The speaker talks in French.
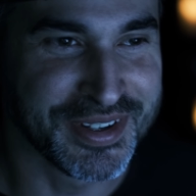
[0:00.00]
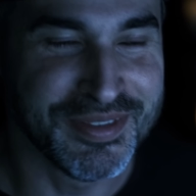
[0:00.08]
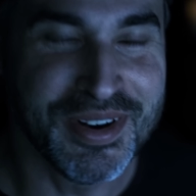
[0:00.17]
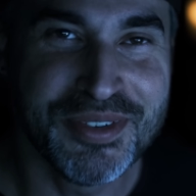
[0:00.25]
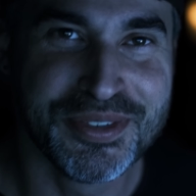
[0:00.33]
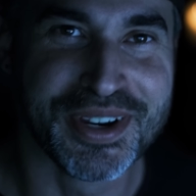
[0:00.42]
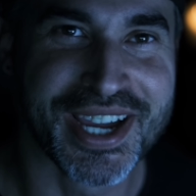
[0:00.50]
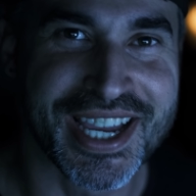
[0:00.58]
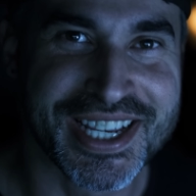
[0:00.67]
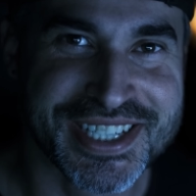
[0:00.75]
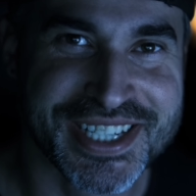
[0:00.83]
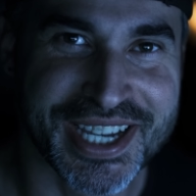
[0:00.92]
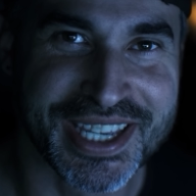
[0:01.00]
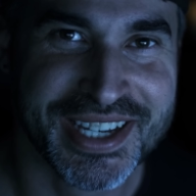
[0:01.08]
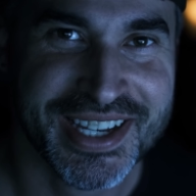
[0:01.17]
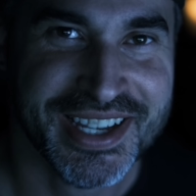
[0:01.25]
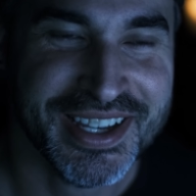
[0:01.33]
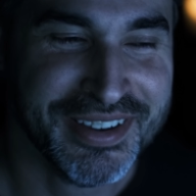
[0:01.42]
comment vous réagirez
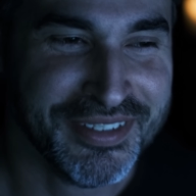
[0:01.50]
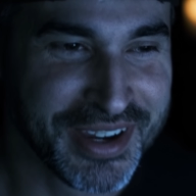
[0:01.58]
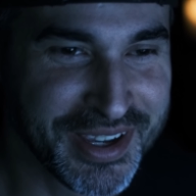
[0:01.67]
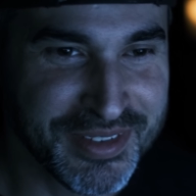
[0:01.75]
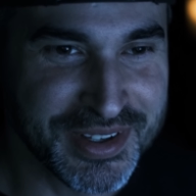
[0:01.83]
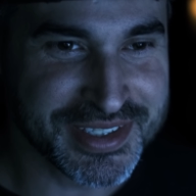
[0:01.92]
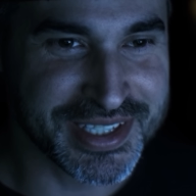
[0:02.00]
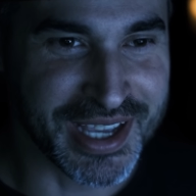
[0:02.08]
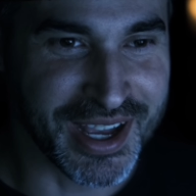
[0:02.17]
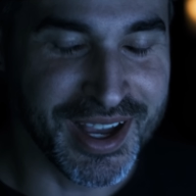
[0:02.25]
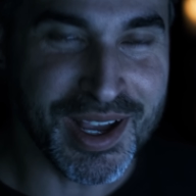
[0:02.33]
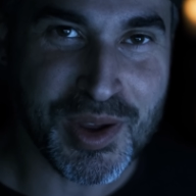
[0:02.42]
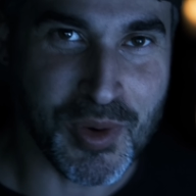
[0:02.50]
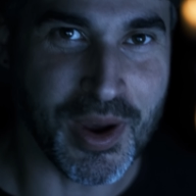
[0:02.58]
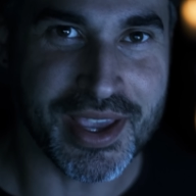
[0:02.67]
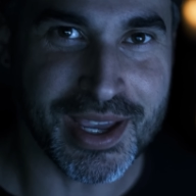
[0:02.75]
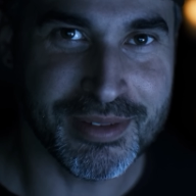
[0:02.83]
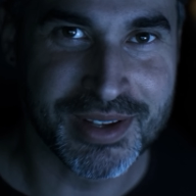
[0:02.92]
Vraiment, c'est
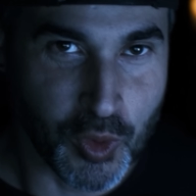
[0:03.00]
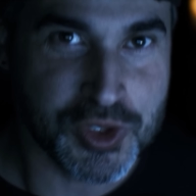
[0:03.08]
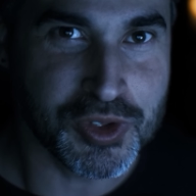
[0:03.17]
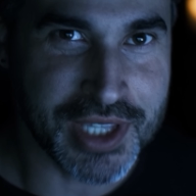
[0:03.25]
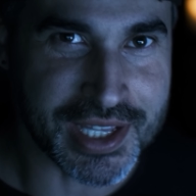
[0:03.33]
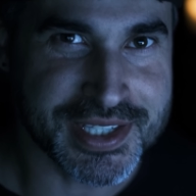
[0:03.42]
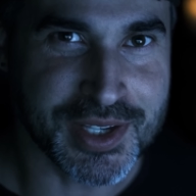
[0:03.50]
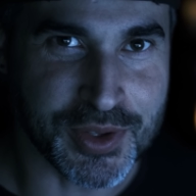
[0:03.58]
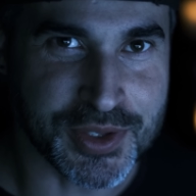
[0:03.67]
incroyable. On se regarde ça